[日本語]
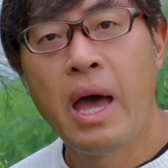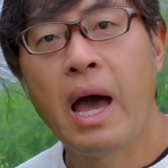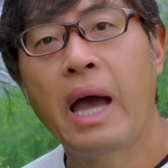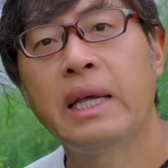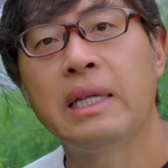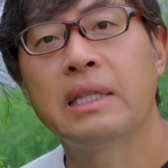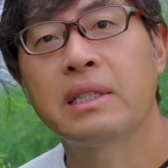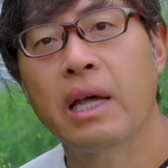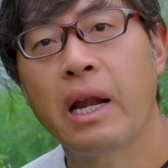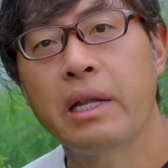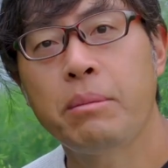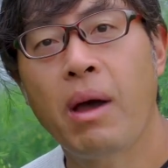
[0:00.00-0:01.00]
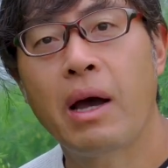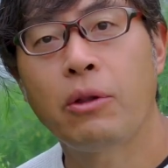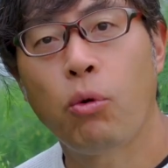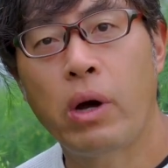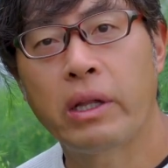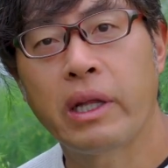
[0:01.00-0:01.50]
はいサラリーマンが
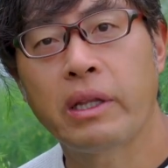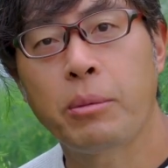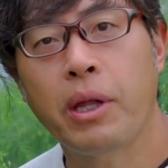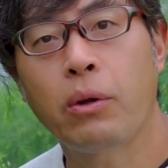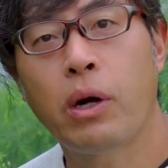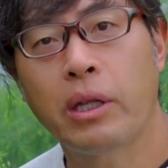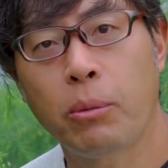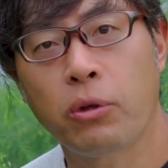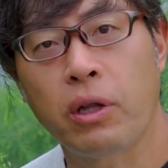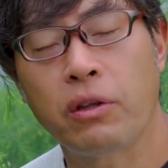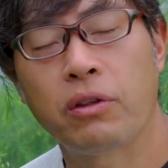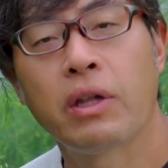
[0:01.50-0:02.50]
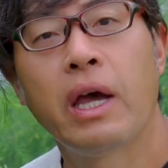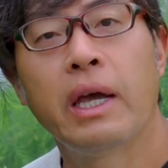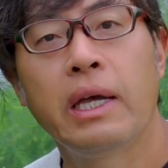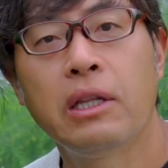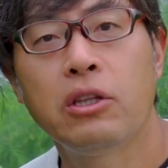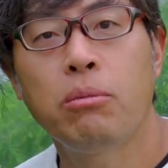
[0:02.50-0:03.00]
農家になってみたの片本です
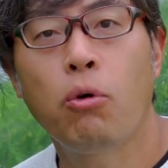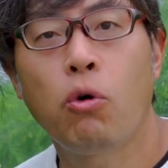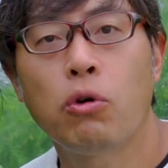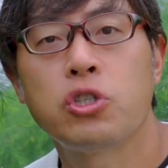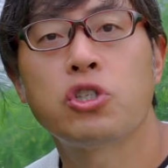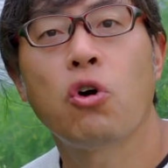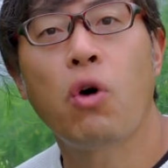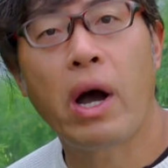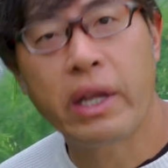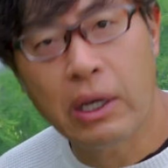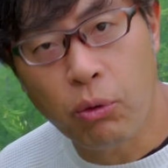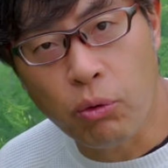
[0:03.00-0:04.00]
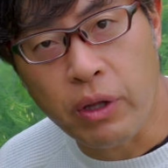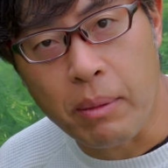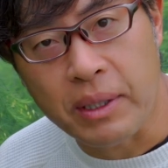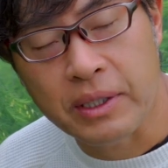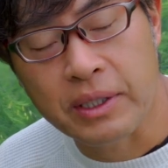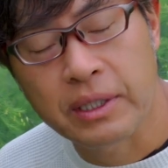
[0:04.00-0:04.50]
いつもご視聴ありがとうござ
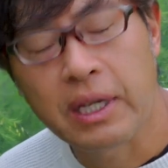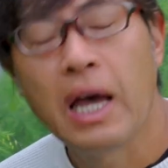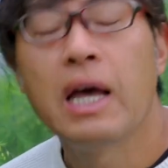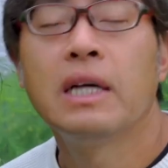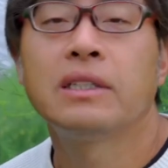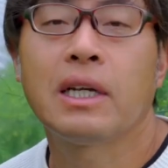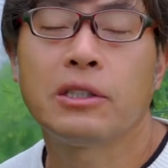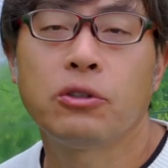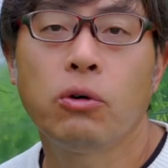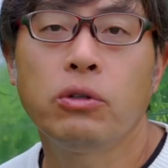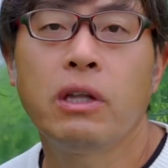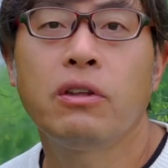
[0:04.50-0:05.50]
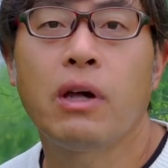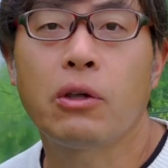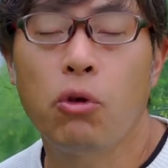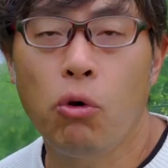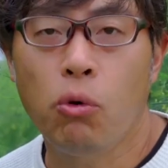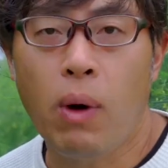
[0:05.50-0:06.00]
います早速ですが
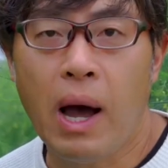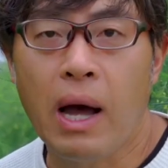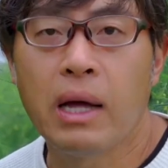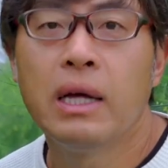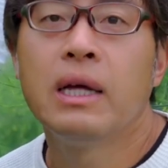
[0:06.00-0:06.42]
今日は